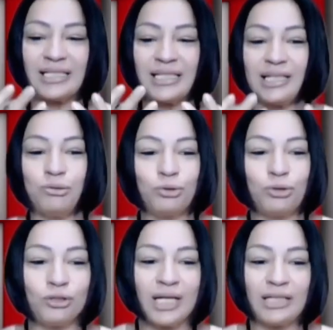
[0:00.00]
que se
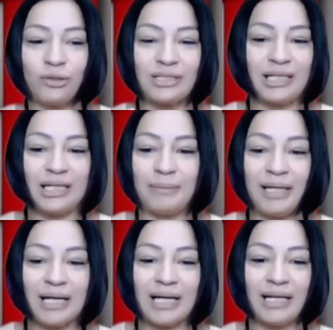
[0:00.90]
desnutrió tanto que se le
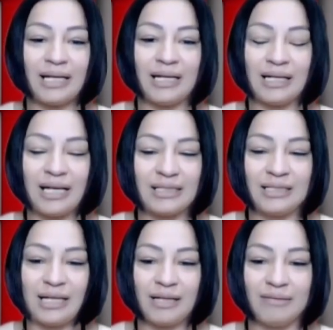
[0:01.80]
iba la cara
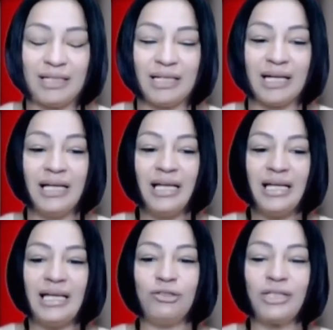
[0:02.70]
casi carabélica.
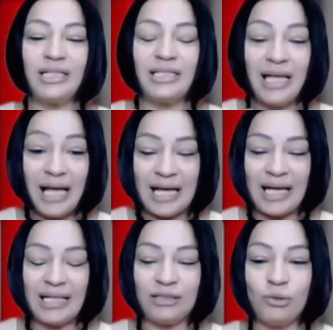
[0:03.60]
Entonces,
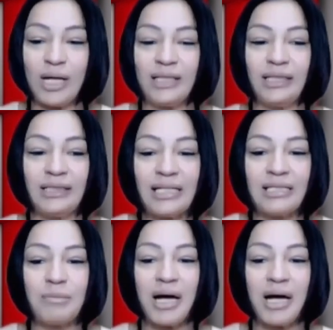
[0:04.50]
eh, durante tres